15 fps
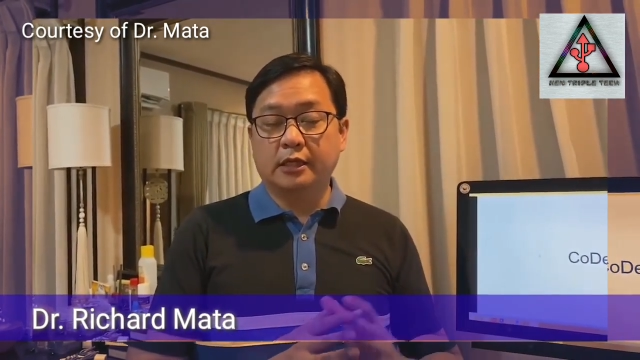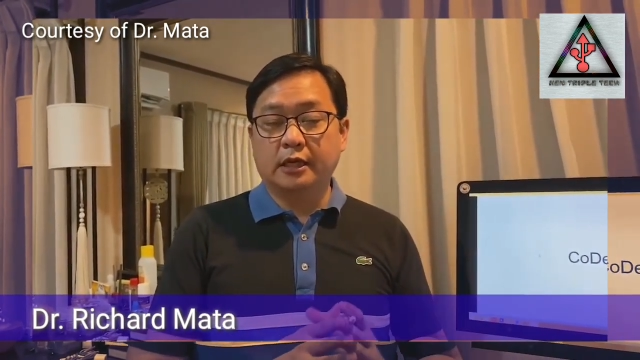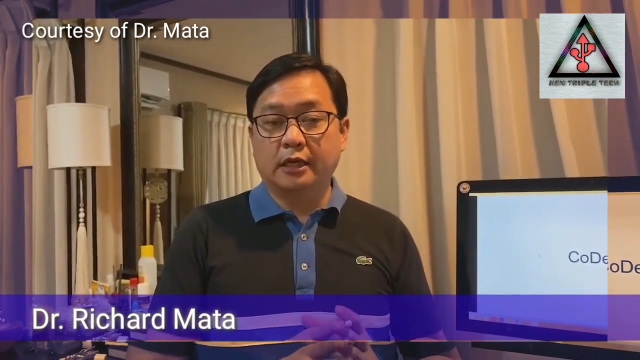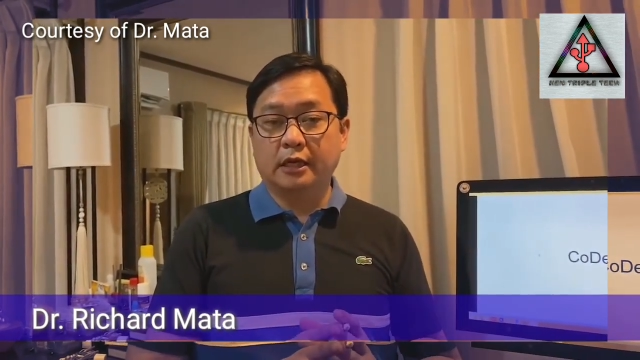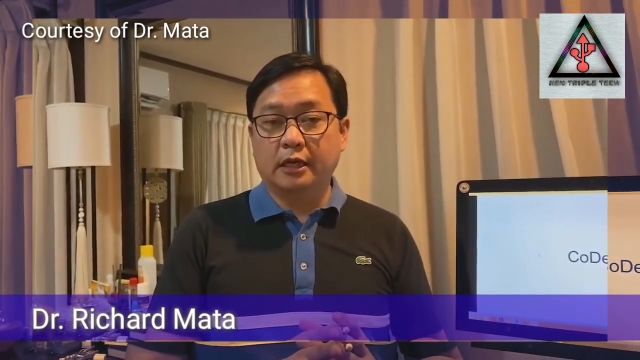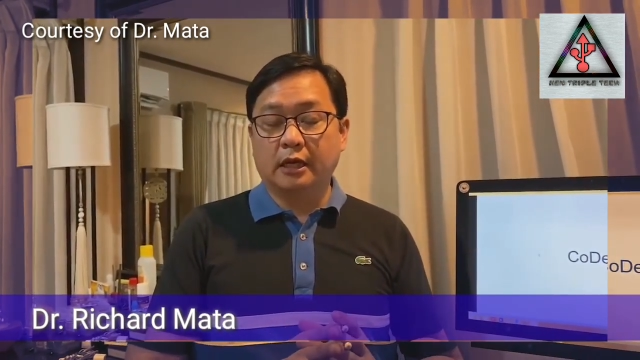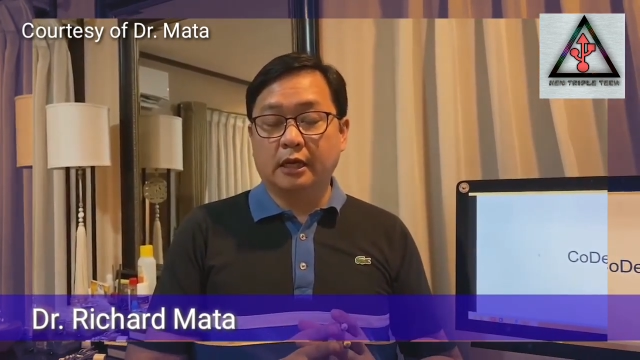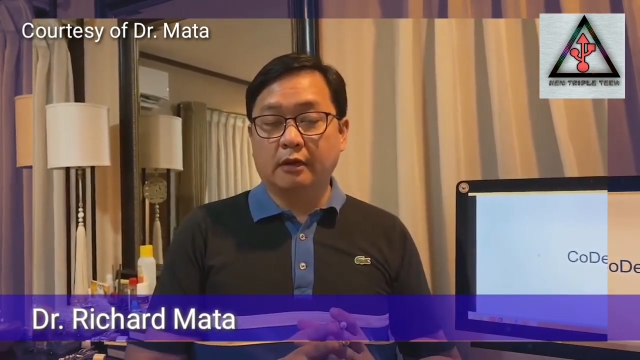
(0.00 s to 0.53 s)
na
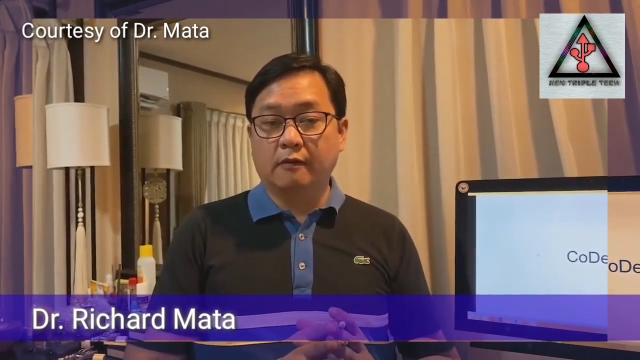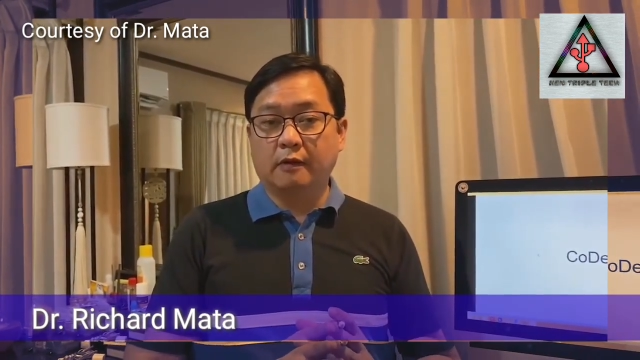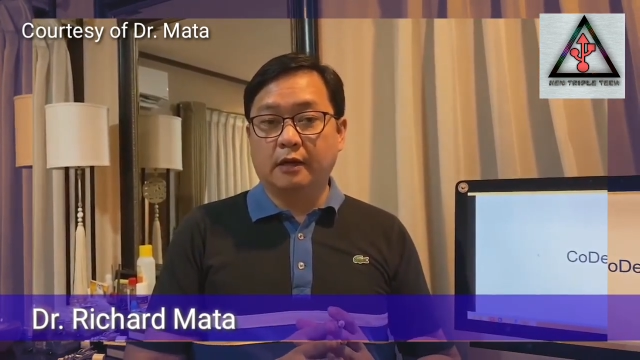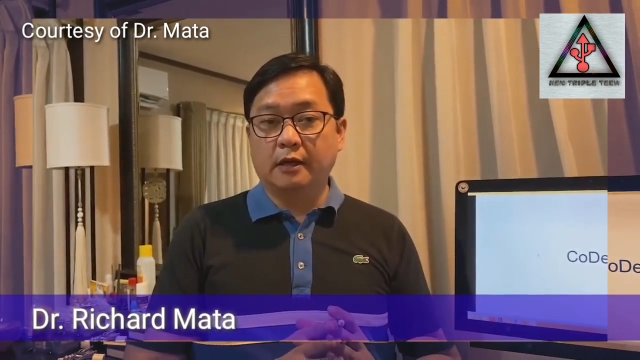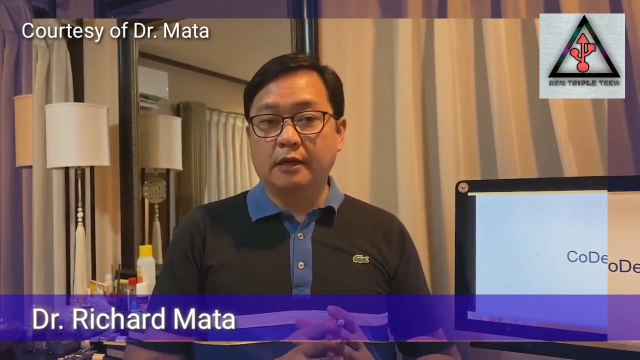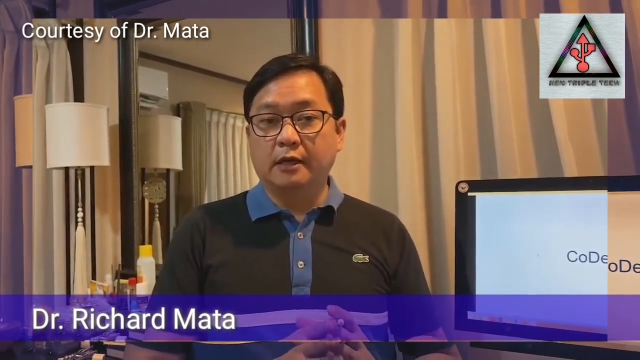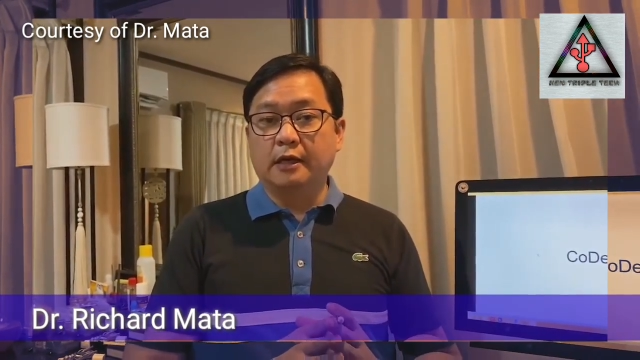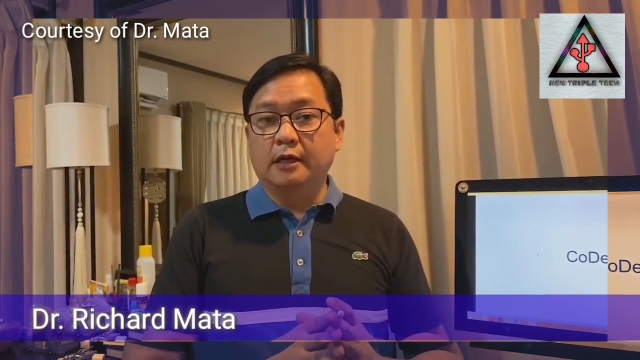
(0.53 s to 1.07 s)

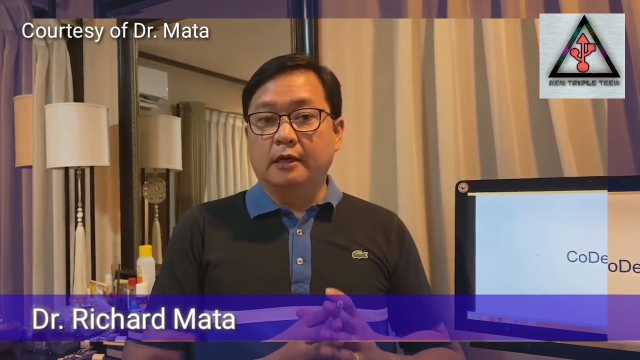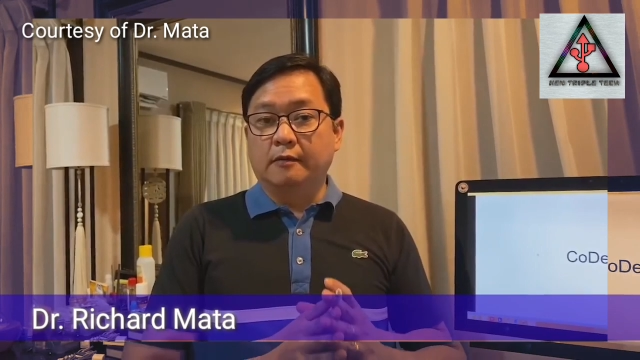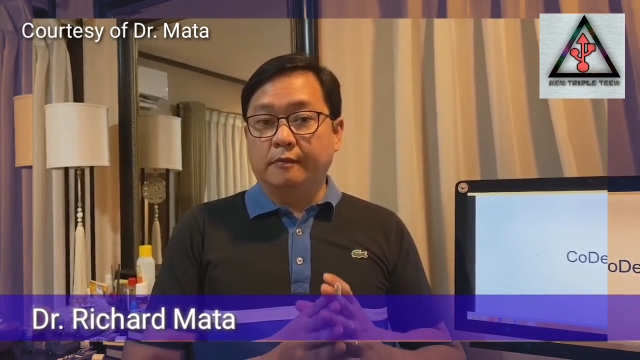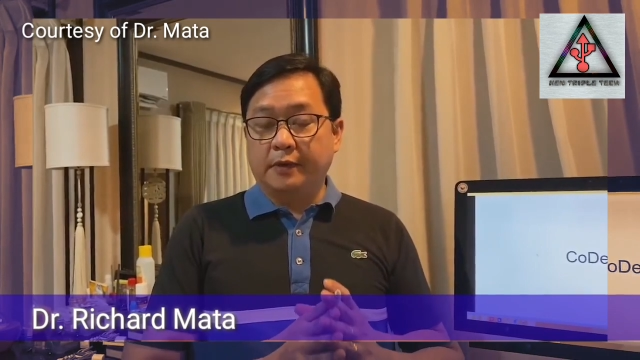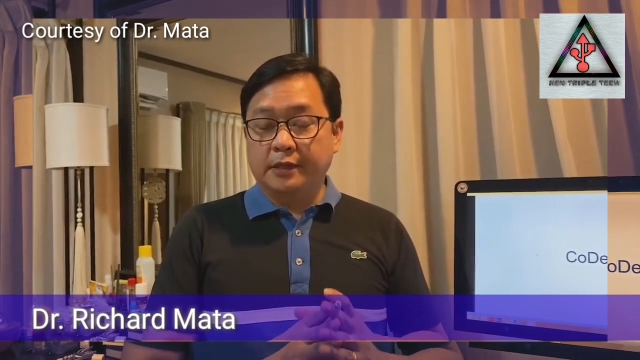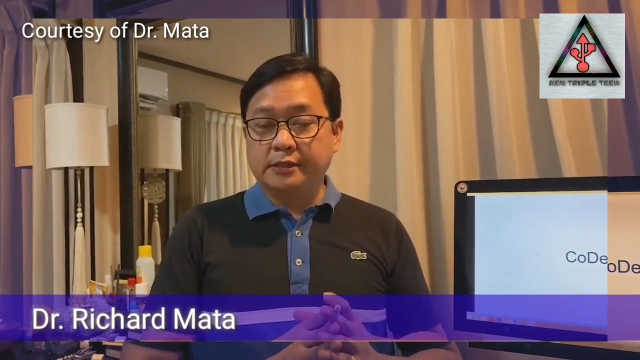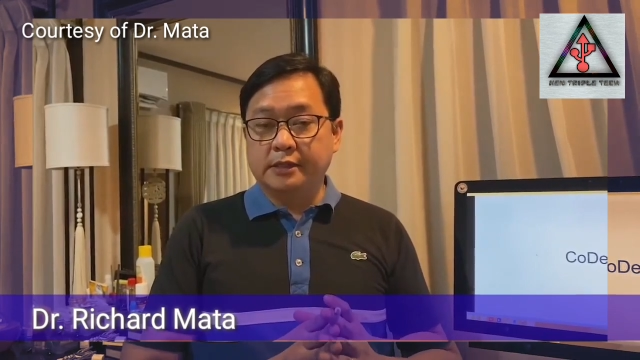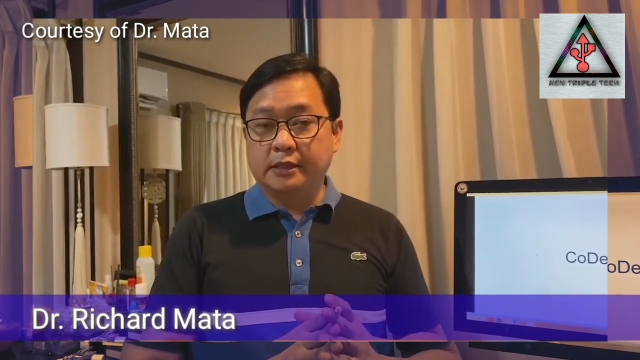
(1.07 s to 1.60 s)
ginagawa
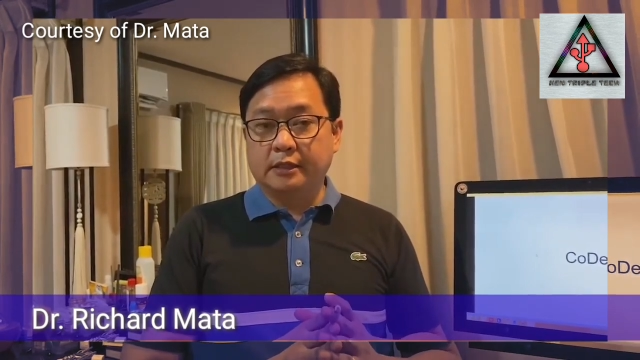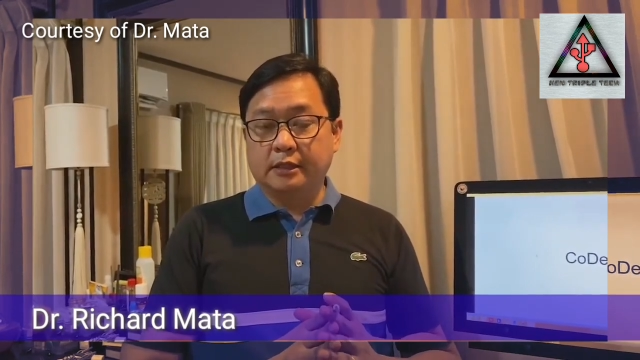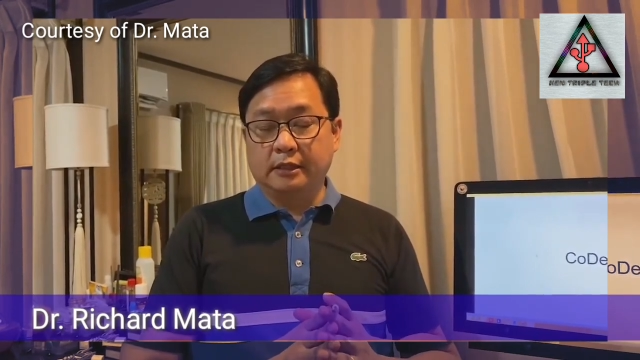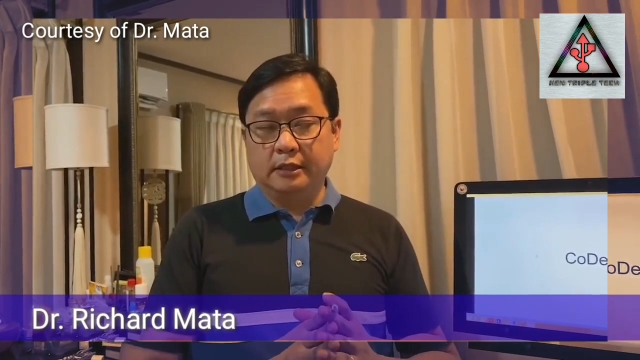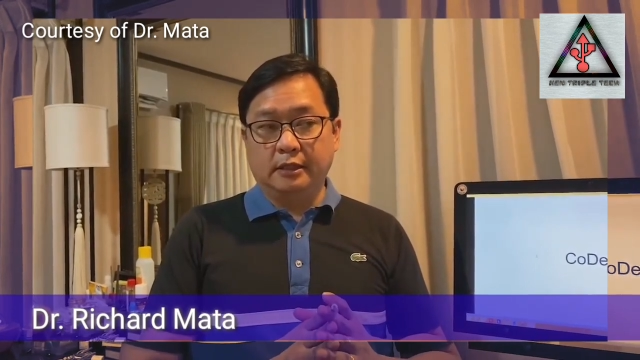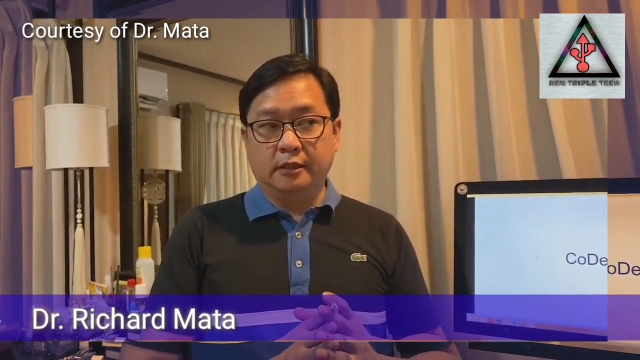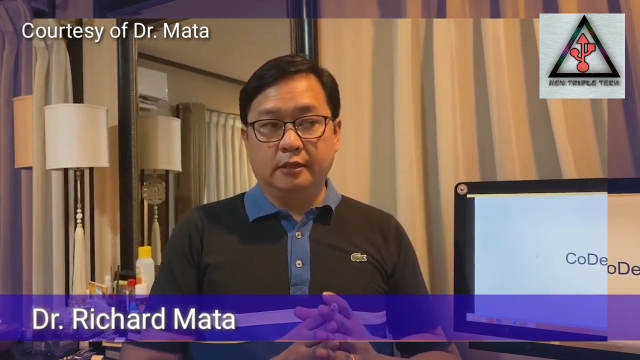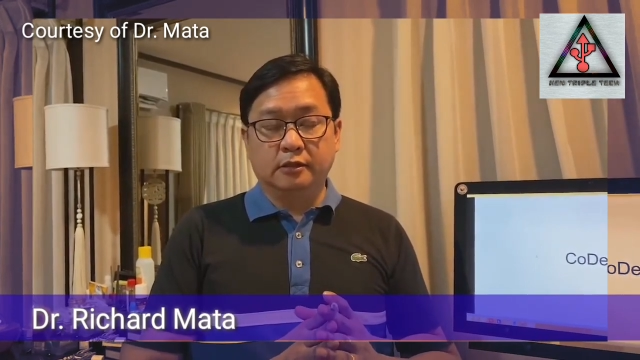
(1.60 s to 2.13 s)

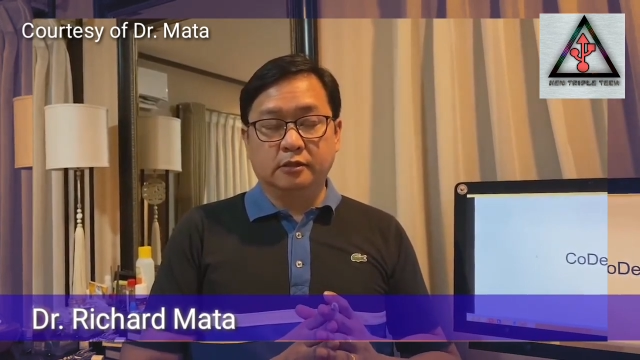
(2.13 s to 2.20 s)
presently.